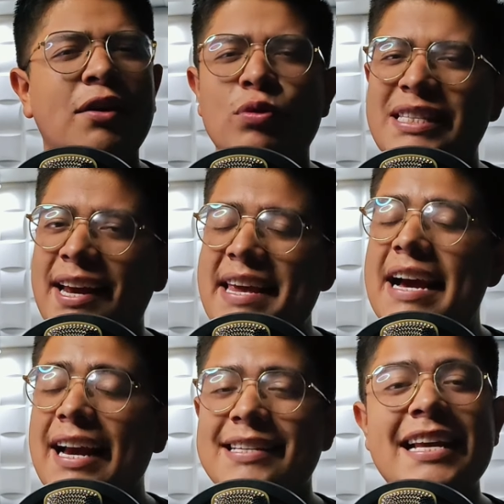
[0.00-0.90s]
que te
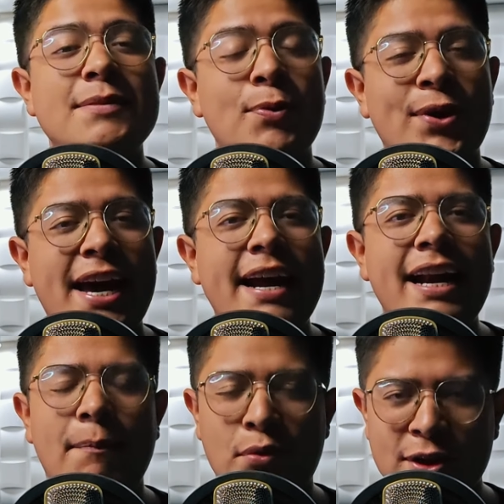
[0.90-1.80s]
gustaría que se
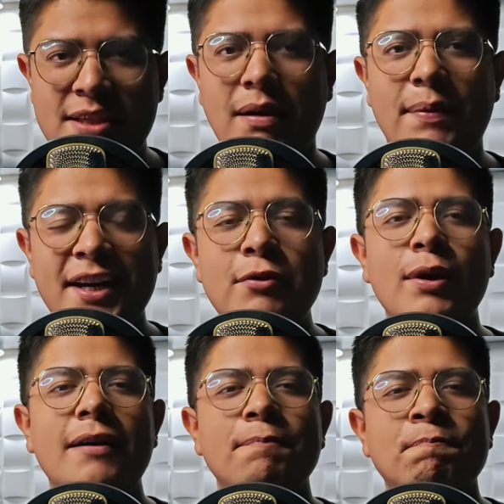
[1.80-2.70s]
explorara en la próxima
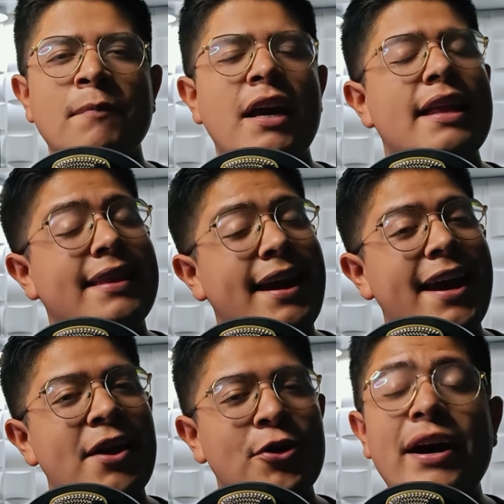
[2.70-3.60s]
película? Te
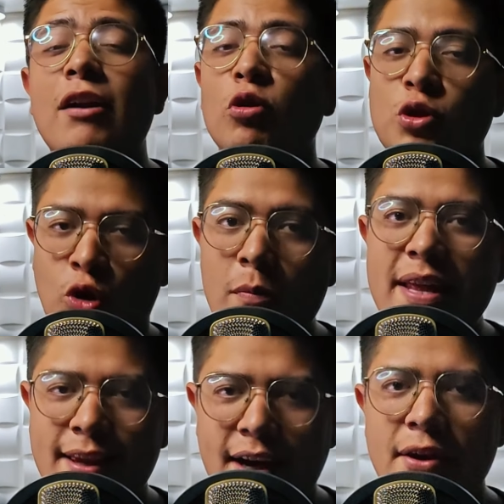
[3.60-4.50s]
leo en los
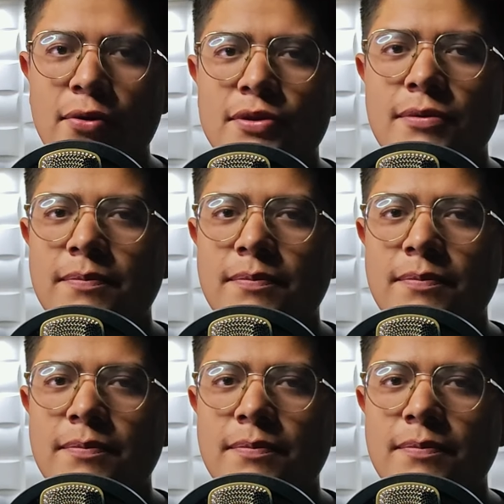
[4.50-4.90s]
comentarios.